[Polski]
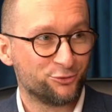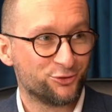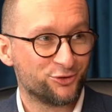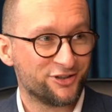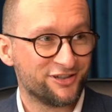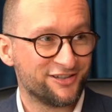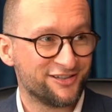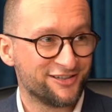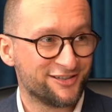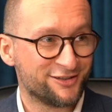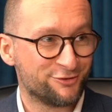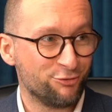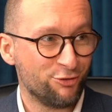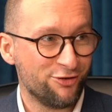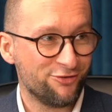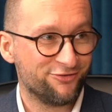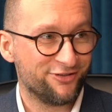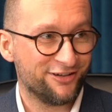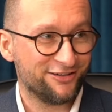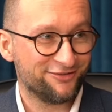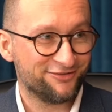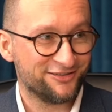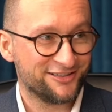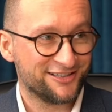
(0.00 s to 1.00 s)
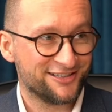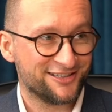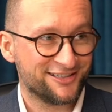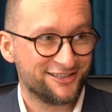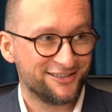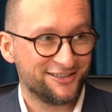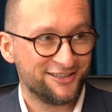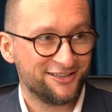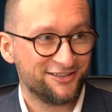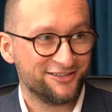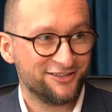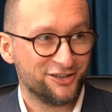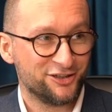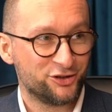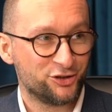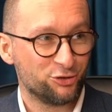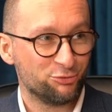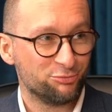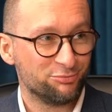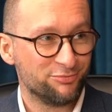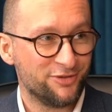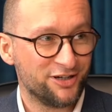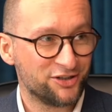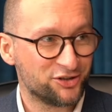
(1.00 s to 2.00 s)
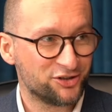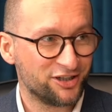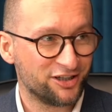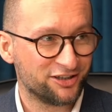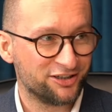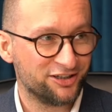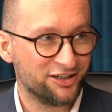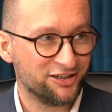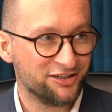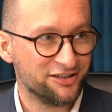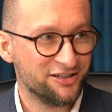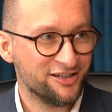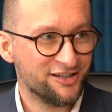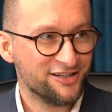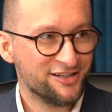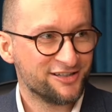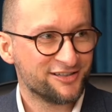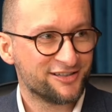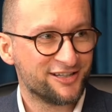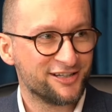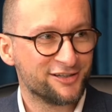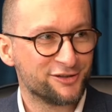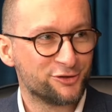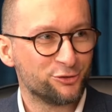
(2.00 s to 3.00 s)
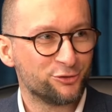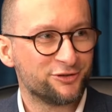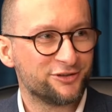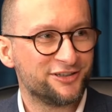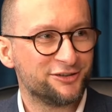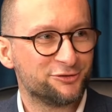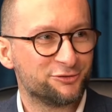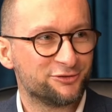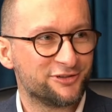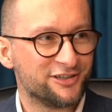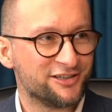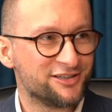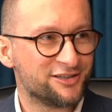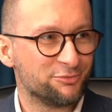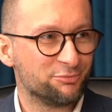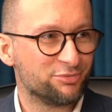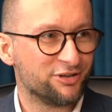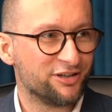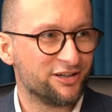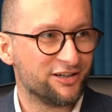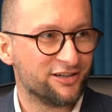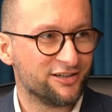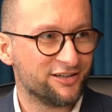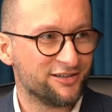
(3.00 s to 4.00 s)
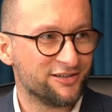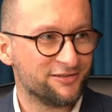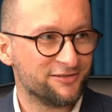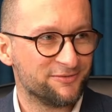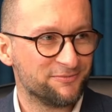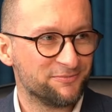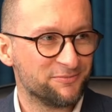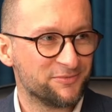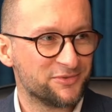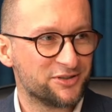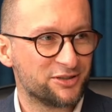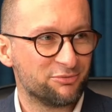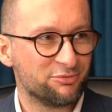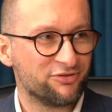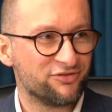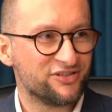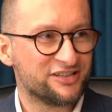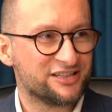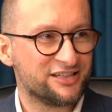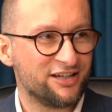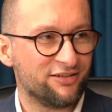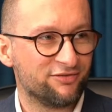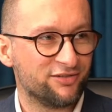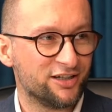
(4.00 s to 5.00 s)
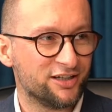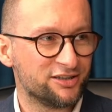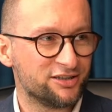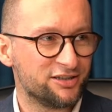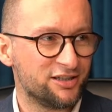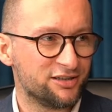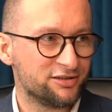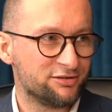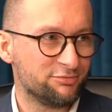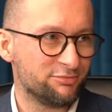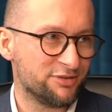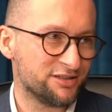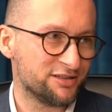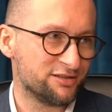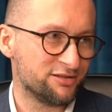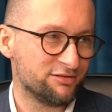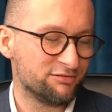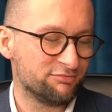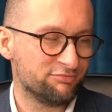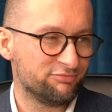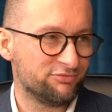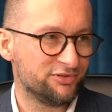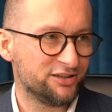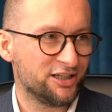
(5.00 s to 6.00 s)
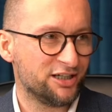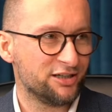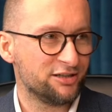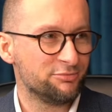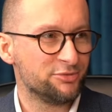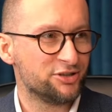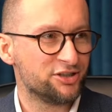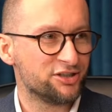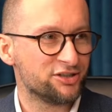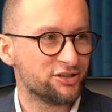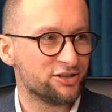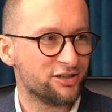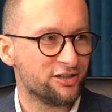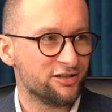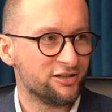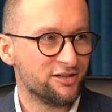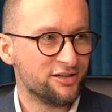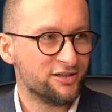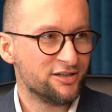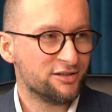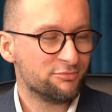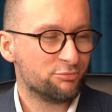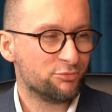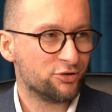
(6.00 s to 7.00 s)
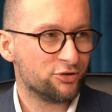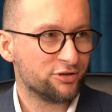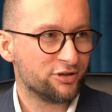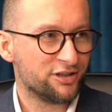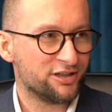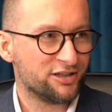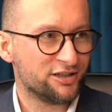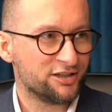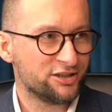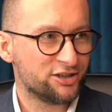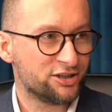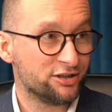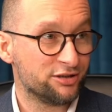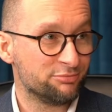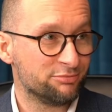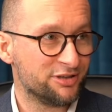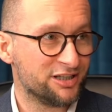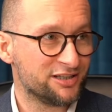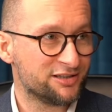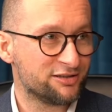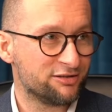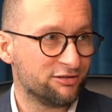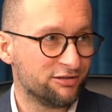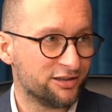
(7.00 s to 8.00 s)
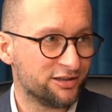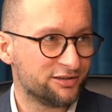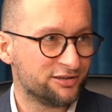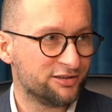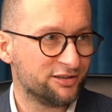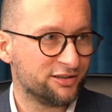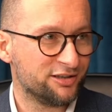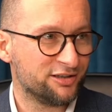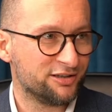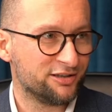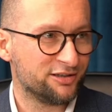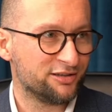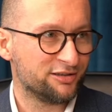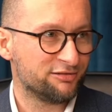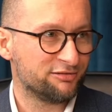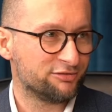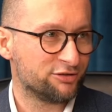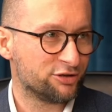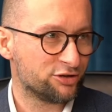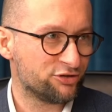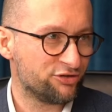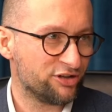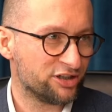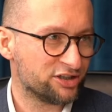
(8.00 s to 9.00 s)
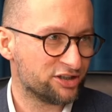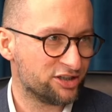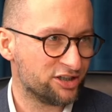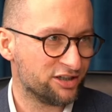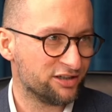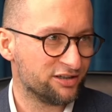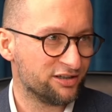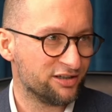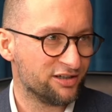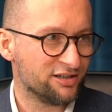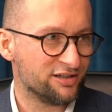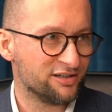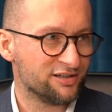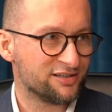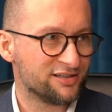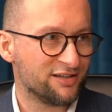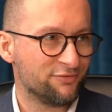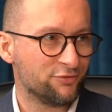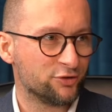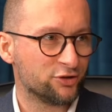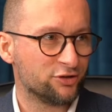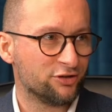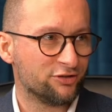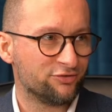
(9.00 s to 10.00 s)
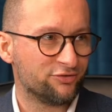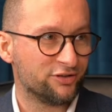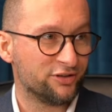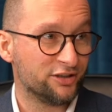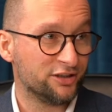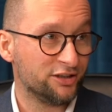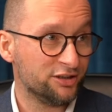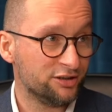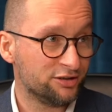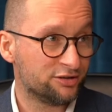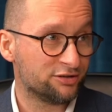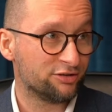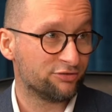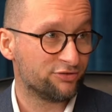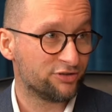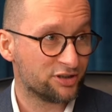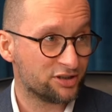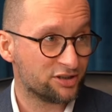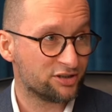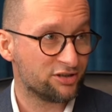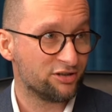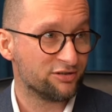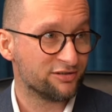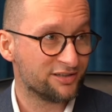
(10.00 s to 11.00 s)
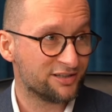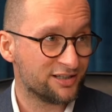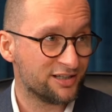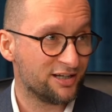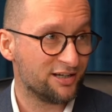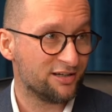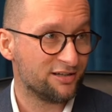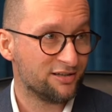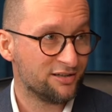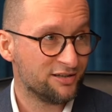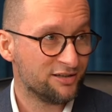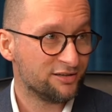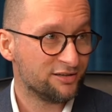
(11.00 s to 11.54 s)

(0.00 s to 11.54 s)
duże słowa, więc nie, nie chciałbym aż takiej cenzurki tutaj sobie, mm, sobie wystawiać. Natomiast no, wydaje mi się, że moje 17-letnie doświadczenie zawodowe i towarzysząca